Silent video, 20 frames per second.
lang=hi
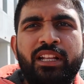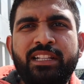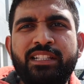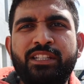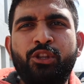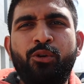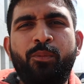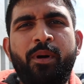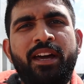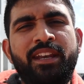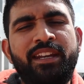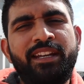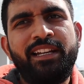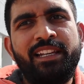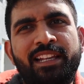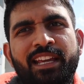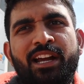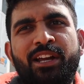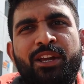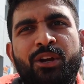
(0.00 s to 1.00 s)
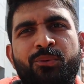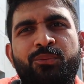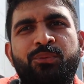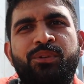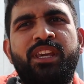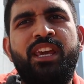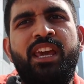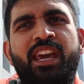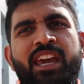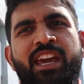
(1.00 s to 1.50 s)
होटल से तो बाहर निकल के आ गया
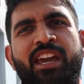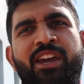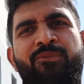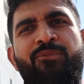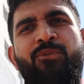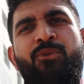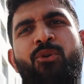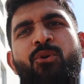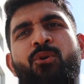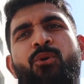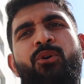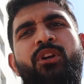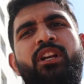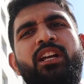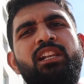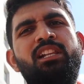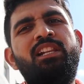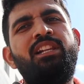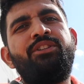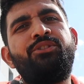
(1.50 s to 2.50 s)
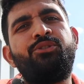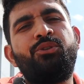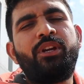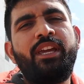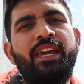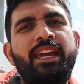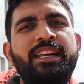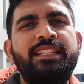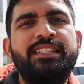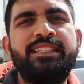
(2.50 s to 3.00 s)
ये है वो होटल जो
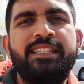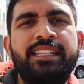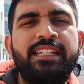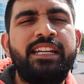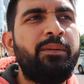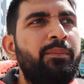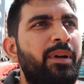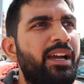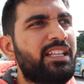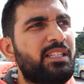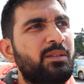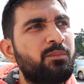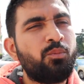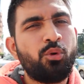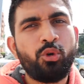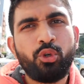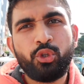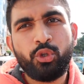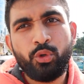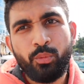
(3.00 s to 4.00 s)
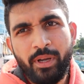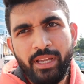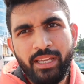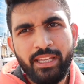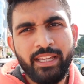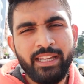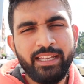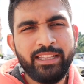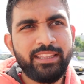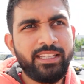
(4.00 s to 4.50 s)
कि है सिटी मैक्स वो दुबई
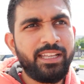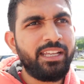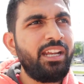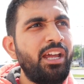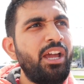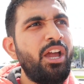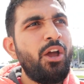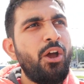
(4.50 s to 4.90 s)
के अंदर